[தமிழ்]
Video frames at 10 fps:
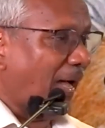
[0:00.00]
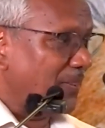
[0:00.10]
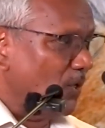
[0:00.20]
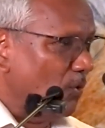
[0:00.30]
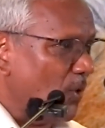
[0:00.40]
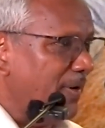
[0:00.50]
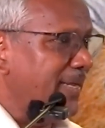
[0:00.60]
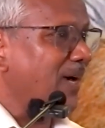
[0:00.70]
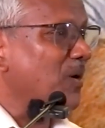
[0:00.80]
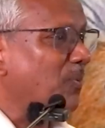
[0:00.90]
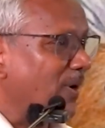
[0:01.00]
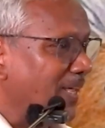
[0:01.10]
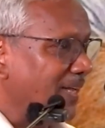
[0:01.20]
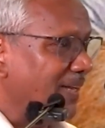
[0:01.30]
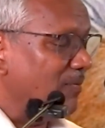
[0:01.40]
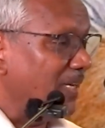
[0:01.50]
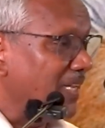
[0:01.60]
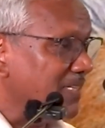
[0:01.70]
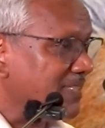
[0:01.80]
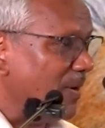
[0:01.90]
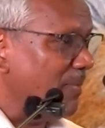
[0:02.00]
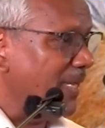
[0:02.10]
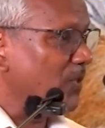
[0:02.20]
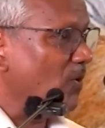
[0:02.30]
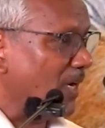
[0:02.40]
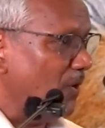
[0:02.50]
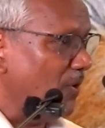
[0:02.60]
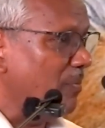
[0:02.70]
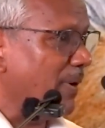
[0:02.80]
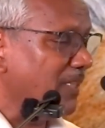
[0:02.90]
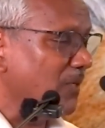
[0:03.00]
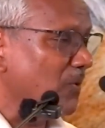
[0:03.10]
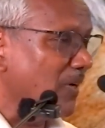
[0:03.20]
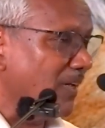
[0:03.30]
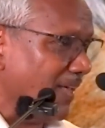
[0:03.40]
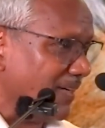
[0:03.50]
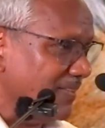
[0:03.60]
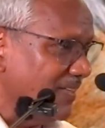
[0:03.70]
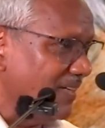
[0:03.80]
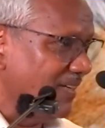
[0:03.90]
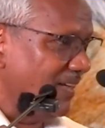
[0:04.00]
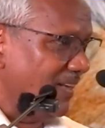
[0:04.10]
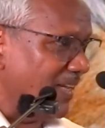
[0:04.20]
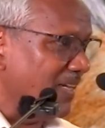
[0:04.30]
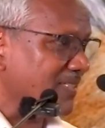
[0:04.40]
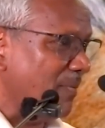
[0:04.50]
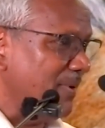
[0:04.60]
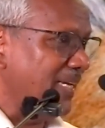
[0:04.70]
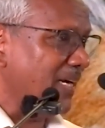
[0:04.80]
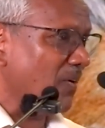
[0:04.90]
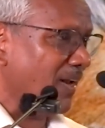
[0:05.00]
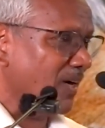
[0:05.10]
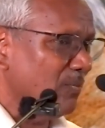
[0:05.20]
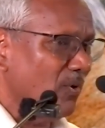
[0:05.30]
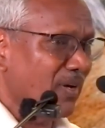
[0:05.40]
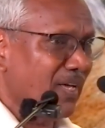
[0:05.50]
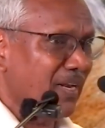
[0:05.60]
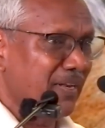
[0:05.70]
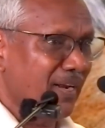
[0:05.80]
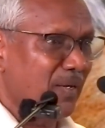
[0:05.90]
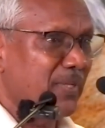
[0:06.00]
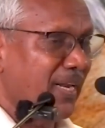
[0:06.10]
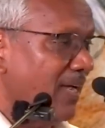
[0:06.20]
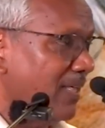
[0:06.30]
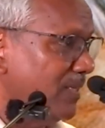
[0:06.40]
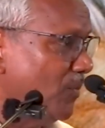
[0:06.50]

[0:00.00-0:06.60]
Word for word: அந்த ஊர் வழியாக போன லிங்குசாமி ஏதோ ஒரு கல்லூரி படித்து கொண்டிருக்கிறார் லிங்குசாமி இயக்குநராக போகிறார் என்றெல்லாம் தெரியாது